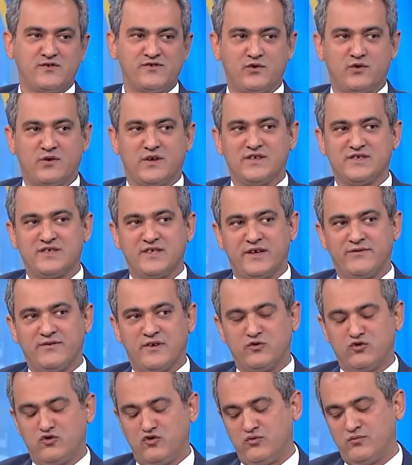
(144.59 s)
öğrenciler ve
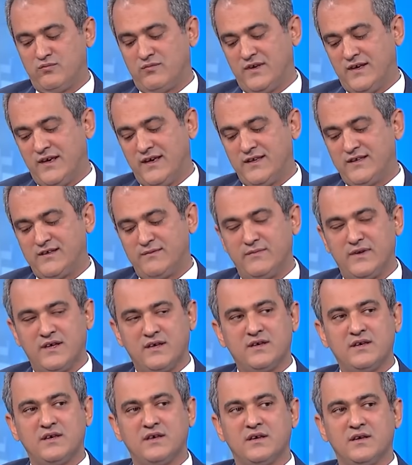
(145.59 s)
tüm
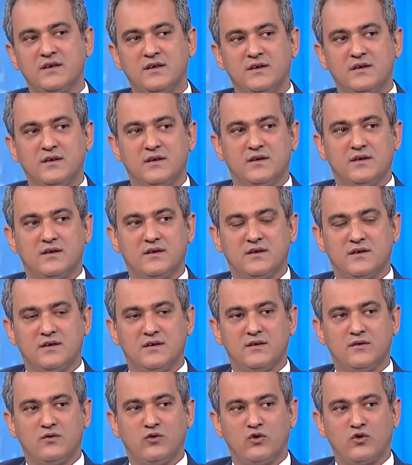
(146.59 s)
eğitimdeki ee,
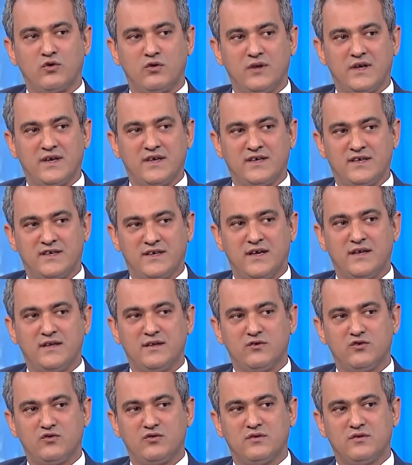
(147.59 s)
okula giren e,